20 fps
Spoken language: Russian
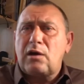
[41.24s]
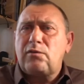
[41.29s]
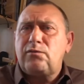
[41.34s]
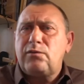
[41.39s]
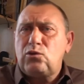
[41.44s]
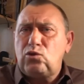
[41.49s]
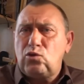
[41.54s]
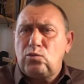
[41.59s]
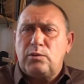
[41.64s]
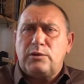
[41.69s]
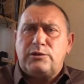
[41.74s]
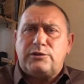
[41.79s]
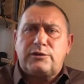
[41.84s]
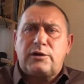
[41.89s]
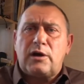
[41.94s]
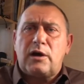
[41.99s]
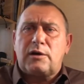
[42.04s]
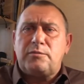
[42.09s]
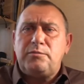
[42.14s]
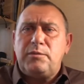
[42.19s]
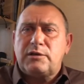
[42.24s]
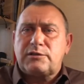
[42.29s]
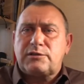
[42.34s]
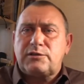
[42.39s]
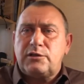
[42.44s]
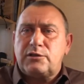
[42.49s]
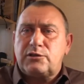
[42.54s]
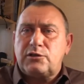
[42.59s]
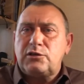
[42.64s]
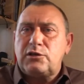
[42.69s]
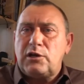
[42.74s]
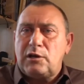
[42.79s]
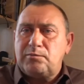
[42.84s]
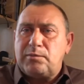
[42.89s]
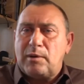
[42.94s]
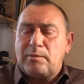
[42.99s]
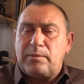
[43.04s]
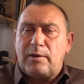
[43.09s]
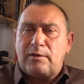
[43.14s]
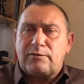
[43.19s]
Как вы думаете, как местные жители,
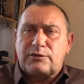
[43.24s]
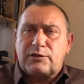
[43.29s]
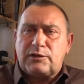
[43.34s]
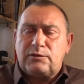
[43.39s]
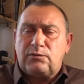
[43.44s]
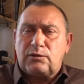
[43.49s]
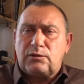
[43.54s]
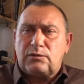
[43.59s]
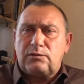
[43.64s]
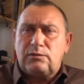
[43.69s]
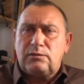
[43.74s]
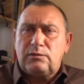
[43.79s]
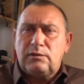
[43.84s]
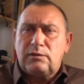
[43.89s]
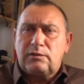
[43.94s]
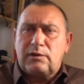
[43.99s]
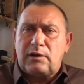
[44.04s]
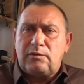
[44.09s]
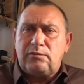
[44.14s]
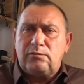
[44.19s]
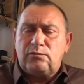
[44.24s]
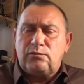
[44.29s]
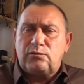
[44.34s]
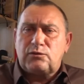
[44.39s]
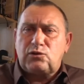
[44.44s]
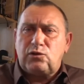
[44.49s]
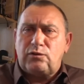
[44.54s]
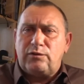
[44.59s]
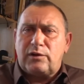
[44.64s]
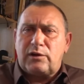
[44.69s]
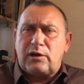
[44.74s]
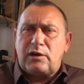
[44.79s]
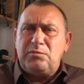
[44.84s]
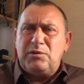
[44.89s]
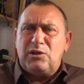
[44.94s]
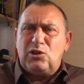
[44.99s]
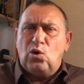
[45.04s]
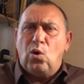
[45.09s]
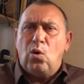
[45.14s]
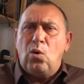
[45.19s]
попавшие вот в условия
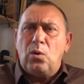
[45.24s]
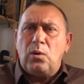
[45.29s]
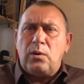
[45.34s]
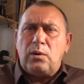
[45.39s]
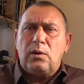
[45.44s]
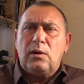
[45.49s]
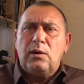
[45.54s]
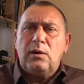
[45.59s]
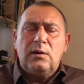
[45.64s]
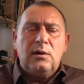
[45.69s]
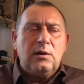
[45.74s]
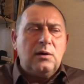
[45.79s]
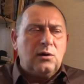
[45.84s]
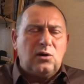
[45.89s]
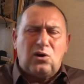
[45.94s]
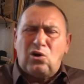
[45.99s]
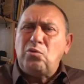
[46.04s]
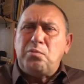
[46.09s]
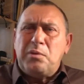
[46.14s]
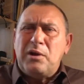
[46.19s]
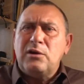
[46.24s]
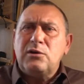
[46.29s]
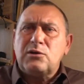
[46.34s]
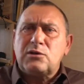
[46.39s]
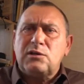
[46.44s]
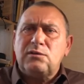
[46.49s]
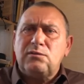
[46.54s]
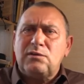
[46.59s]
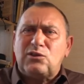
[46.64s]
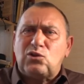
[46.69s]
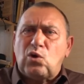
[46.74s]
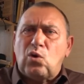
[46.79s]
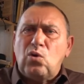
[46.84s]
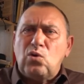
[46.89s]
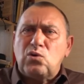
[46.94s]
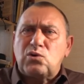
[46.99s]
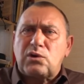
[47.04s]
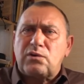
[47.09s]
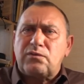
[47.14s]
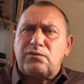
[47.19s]
Кременной, Рубежного,
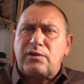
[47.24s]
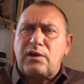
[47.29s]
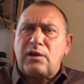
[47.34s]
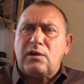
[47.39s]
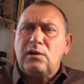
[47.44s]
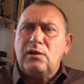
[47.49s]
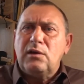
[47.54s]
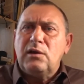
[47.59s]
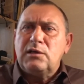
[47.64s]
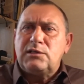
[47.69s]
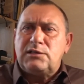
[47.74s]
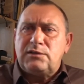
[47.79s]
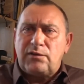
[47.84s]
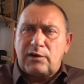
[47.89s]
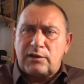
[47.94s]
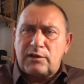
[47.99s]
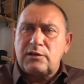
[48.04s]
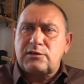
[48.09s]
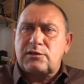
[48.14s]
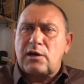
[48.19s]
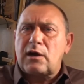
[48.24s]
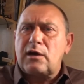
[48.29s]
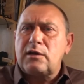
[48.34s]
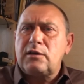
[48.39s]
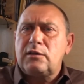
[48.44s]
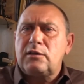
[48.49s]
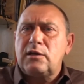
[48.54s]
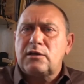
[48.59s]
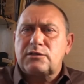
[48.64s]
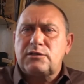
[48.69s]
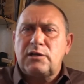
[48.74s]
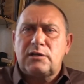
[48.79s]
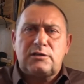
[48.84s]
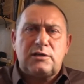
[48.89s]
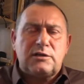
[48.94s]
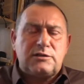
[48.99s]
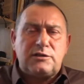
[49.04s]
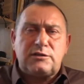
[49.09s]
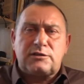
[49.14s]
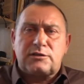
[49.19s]
Тошковки, Северодонецка, как они должны
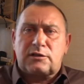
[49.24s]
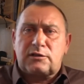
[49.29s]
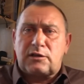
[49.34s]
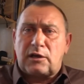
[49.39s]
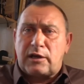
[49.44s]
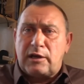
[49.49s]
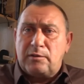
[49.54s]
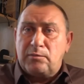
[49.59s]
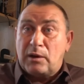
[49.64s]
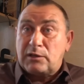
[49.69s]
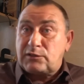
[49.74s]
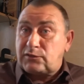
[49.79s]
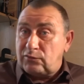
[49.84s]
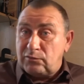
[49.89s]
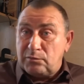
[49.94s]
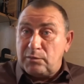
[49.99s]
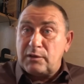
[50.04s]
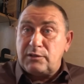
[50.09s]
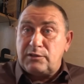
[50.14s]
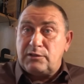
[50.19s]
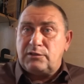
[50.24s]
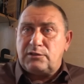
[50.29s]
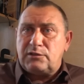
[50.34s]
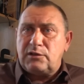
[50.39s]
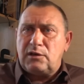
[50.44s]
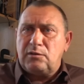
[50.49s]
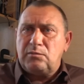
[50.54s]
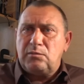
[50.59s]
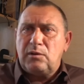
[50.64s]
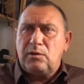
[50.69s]
относиться к таким освободителям?